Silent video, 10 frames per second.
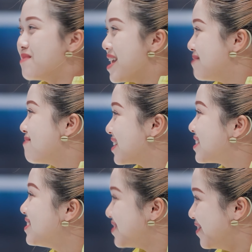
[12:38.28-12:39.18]
bị ám ảnh
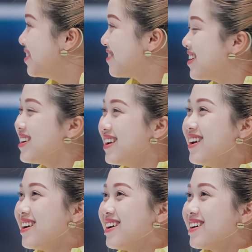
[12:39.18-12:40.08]
tiếng chửi luôn á
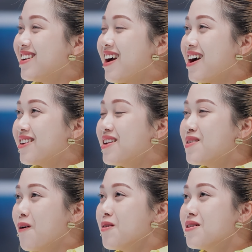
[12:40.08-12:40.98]
là đến
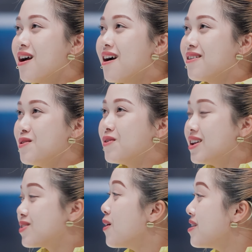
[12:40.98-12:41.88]
nỗi à, nhiều
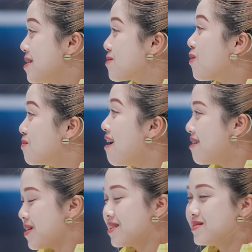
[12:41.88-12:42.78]
khi tối thì em còn mơ mà